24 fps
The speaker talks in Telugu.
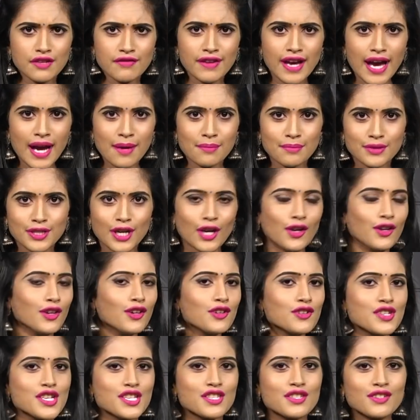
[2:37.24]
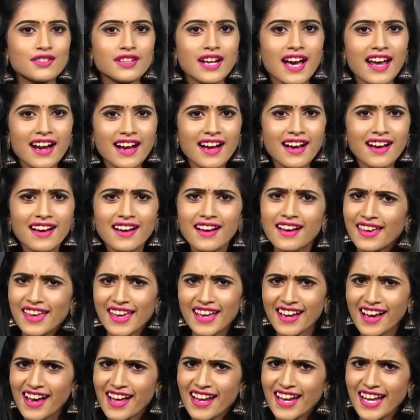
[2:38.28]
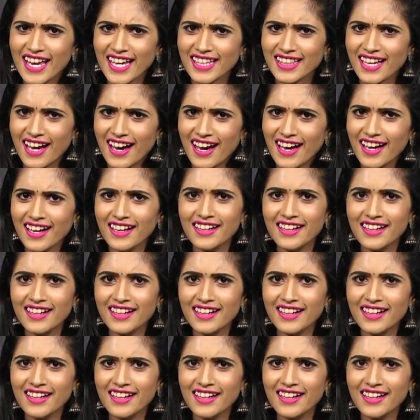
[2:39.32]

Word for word: టీవీ యాప్ డౌన్లోడ్ చేసుకున్నారా ఇంకా లేదా